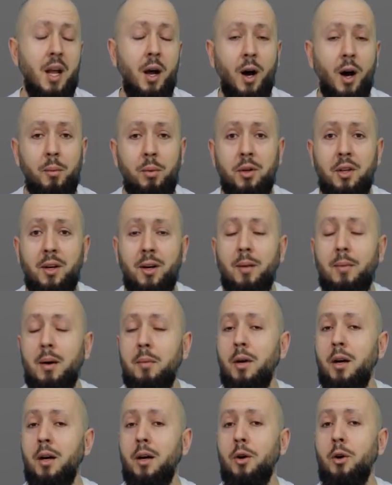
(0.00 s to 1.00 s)
Obok niego
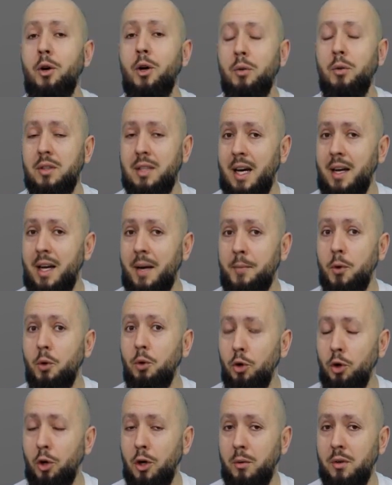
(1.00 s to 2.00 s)
mamy Kołątaja,
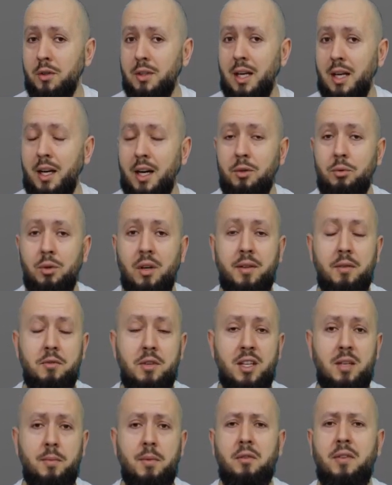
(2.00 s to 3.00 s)
Hugo Kołątaja, który w tym
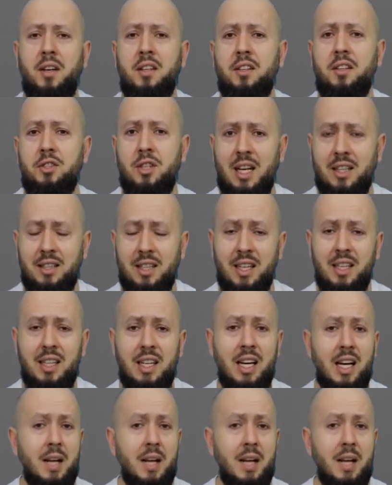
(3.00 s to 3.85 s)
czasie miał 23 lata,